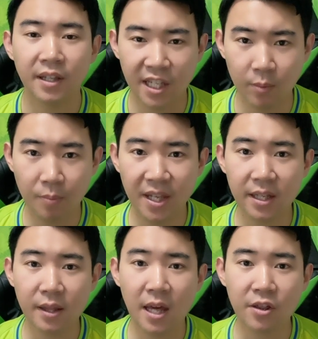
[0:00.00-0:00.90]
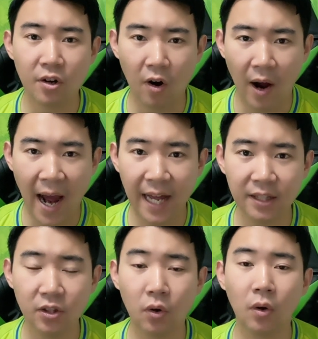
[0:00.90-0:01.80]
キム・ミンテ選手の
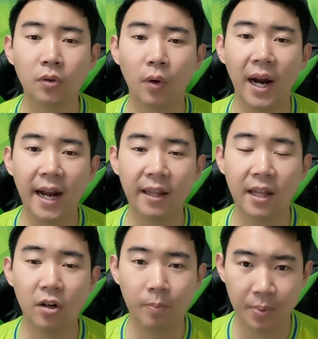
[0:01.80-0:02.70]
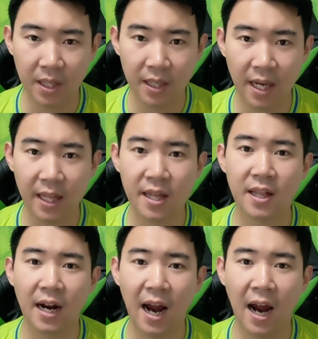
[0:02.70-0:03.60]
ハンドを取られての PK でし
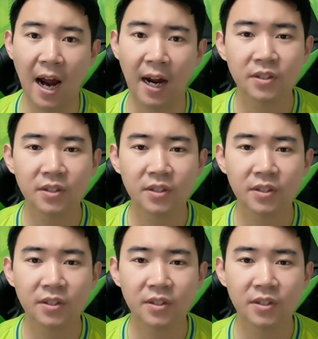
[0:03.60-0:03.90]
たが、